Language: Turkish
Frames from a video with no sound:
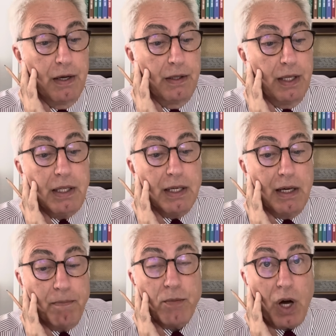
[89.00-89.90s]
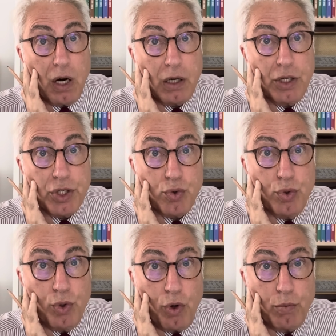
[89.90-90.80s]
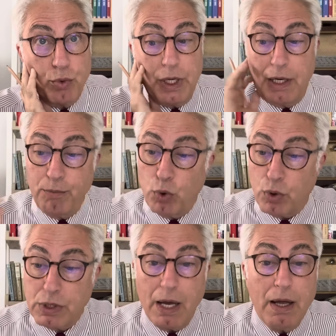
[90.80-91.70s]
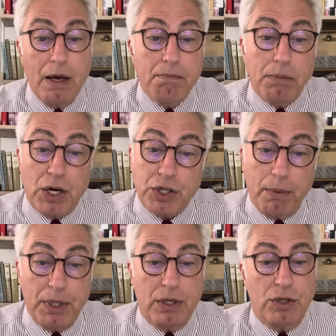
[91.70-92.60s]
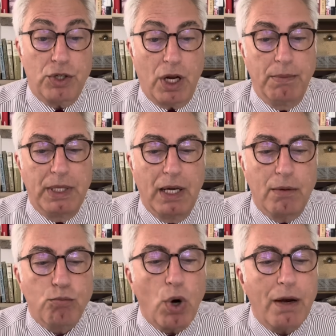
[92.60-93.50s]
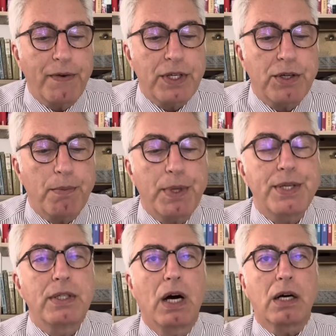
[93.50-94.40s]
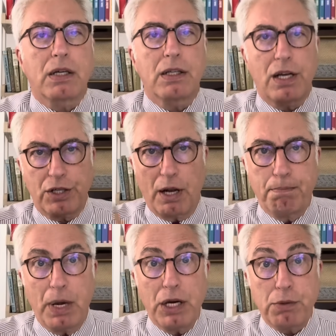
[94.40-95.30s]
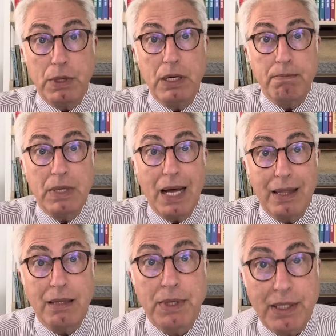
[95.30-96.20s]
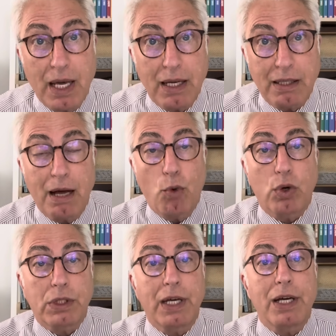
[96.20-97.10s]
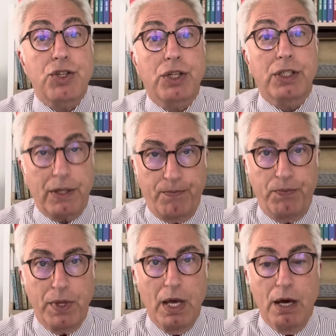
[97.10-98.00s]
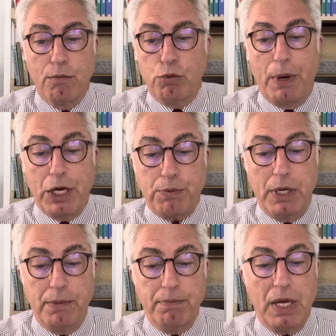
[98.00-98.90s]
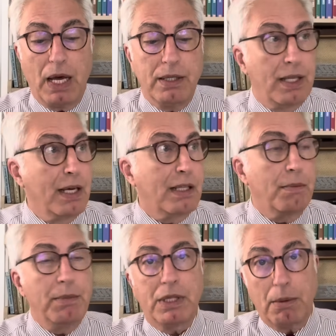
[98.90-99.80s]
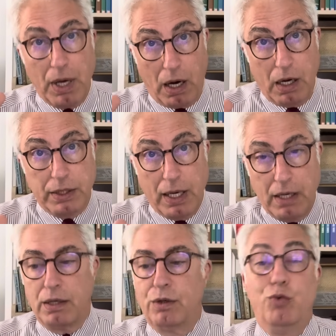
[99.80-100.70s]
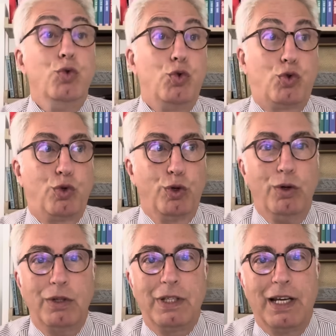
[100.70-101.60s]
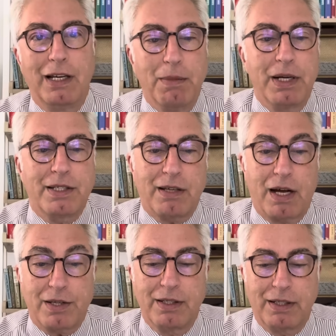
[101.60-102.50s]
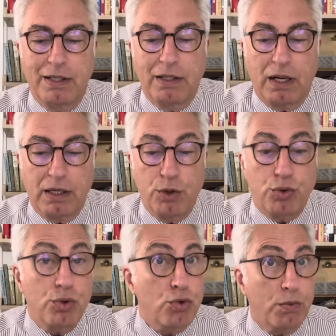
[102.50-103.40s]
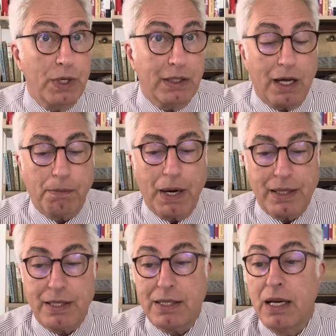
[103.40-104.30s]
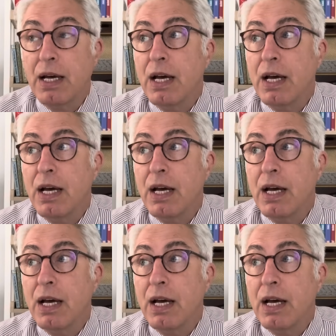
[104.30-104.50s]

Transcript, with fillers: ne diyelim kargaşa sürüyor mu diyelim yoksa başka bir şey mi diyelim? Muhalefet cephesinde arkadaşlar 5 bilinmeyenli bir denklem ortaya çıktı. Bu 5 bilinmeyenli denklemin tabi ana üssü diyelim hani sarsıntının ana üssü Cumhuriyet Halk Partisi.